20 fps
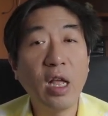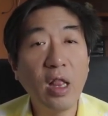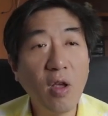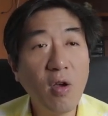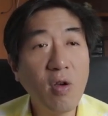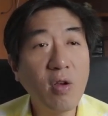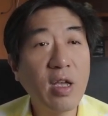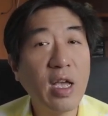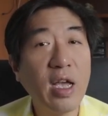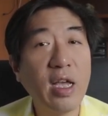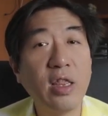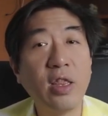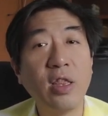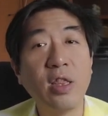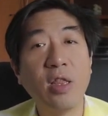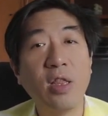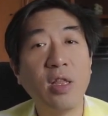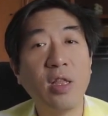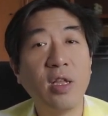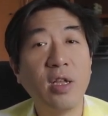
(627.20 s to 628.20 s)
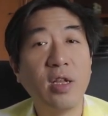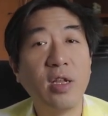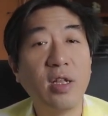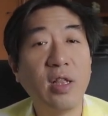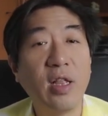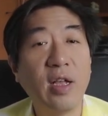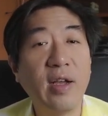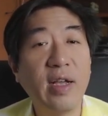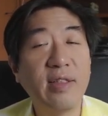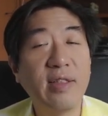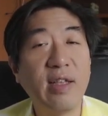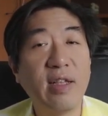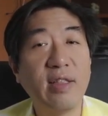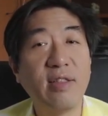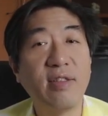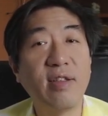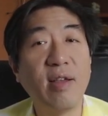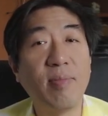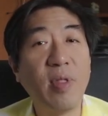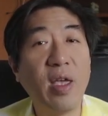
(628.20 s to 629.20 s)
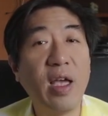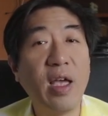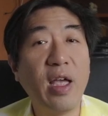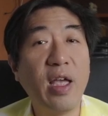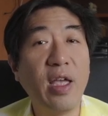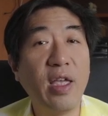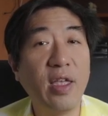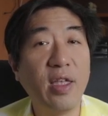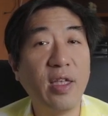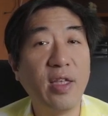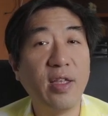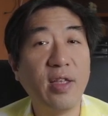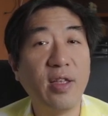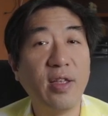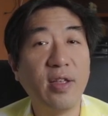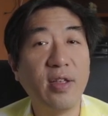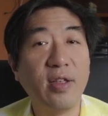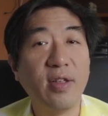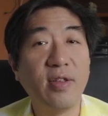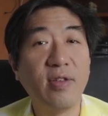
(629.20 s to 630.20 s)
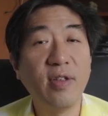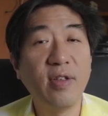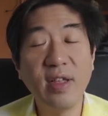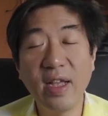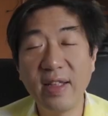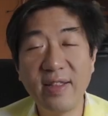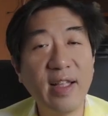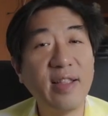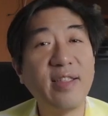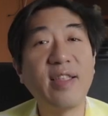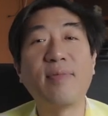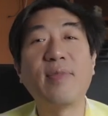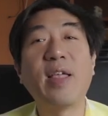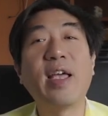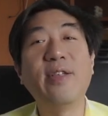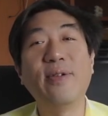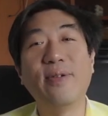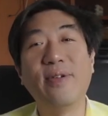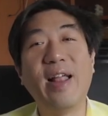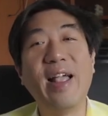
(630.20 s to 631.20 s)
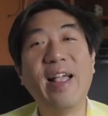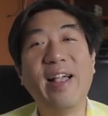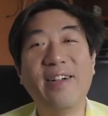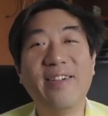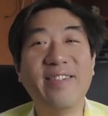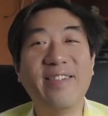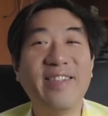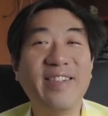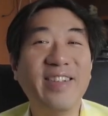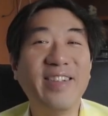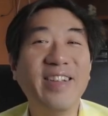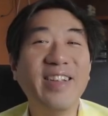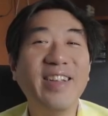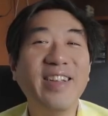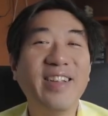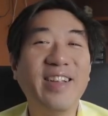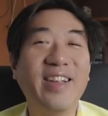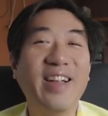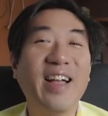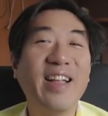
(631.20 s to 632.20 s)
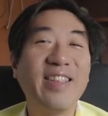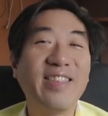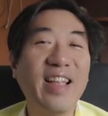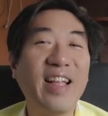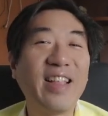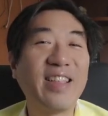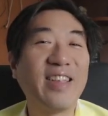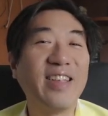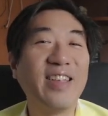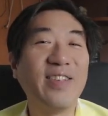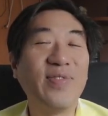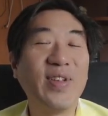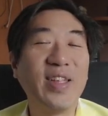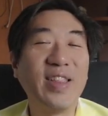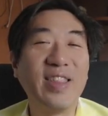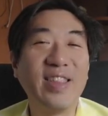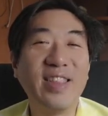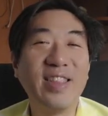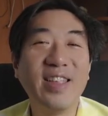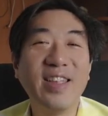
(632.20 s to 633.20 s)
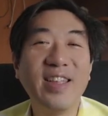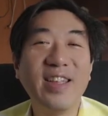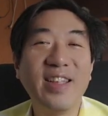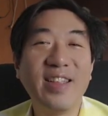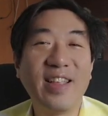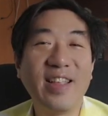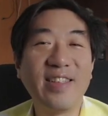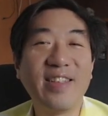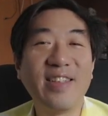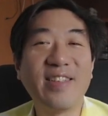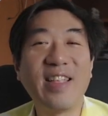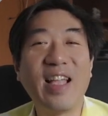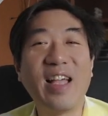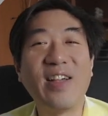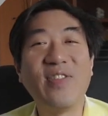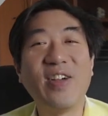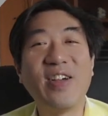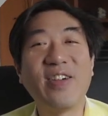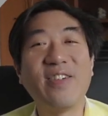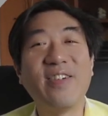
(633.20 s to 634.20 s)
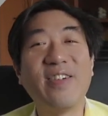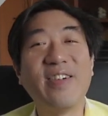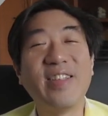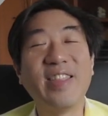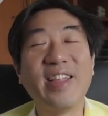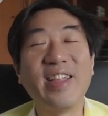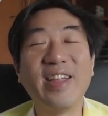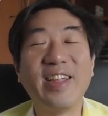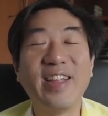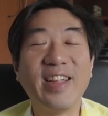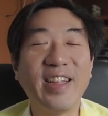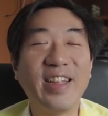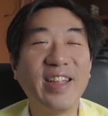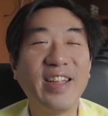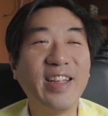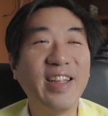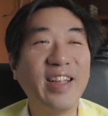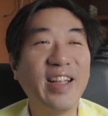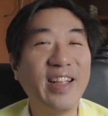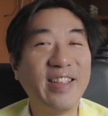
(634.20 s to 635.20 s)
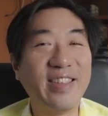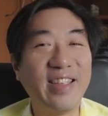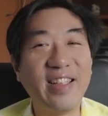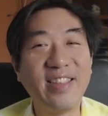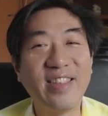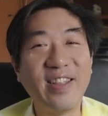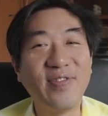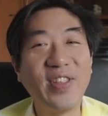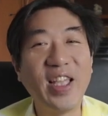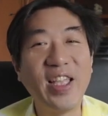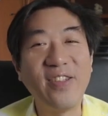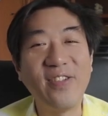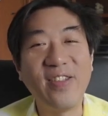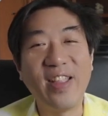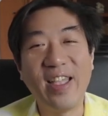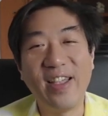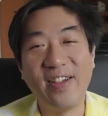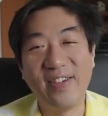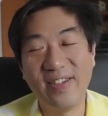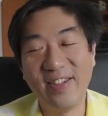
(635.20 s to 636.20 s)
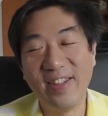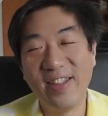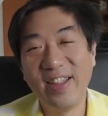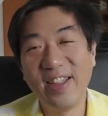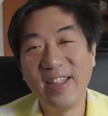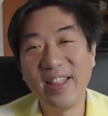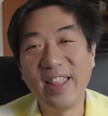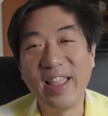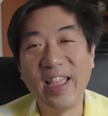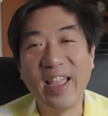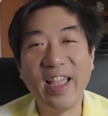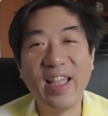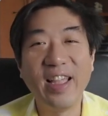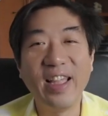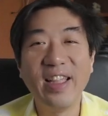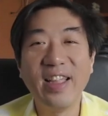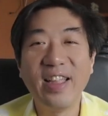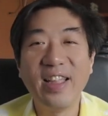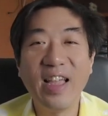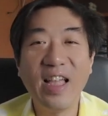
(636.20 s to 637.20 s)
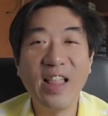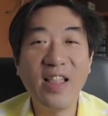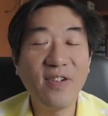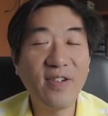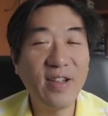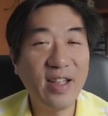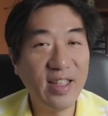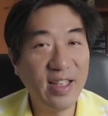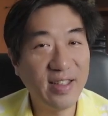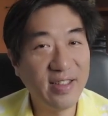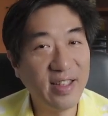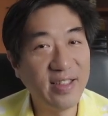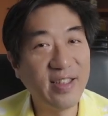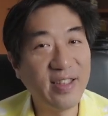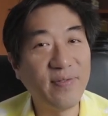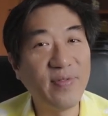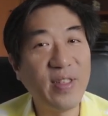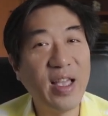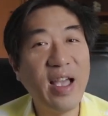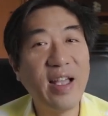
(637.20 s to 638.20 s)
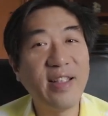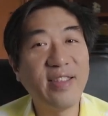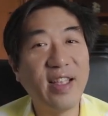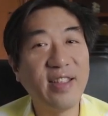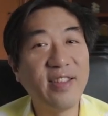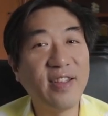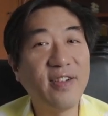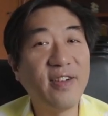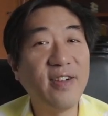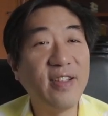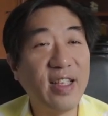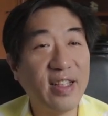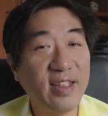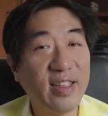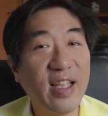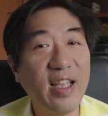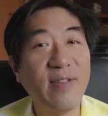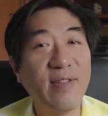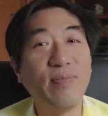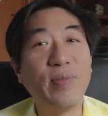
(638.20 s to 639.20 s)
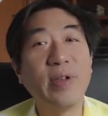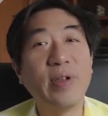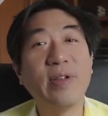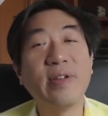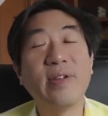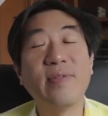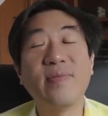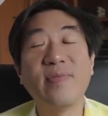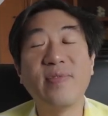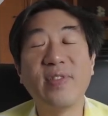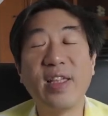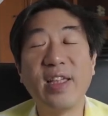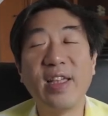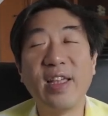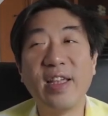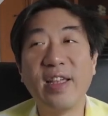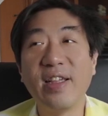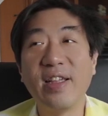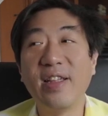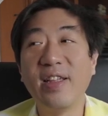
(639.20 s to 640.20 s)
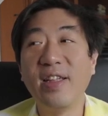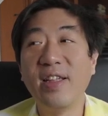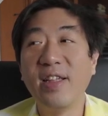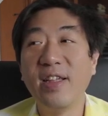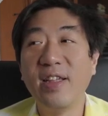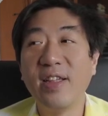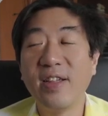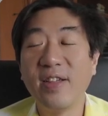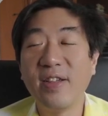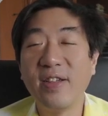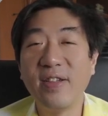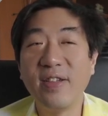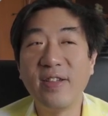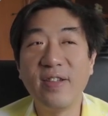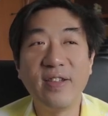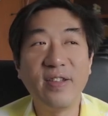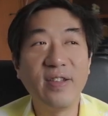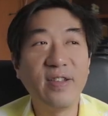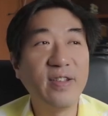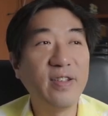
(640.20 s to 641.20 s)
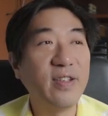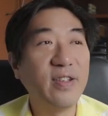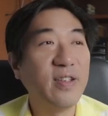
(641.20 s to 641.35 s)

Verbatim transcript: ถ้าลอกกันแล้วอาจารย์จับได้ซึ่งอาจารย์จับได้อยู่แล้วอาจารย์เคยเป็นนักศึกษามาก่อนนะอาจารย์จับได้อยู่แล้วนะฮะถ้าลอกกันอาจารย์จับได้อาจารย์จะขอหลักฐานเพิ่มนะฮะคือ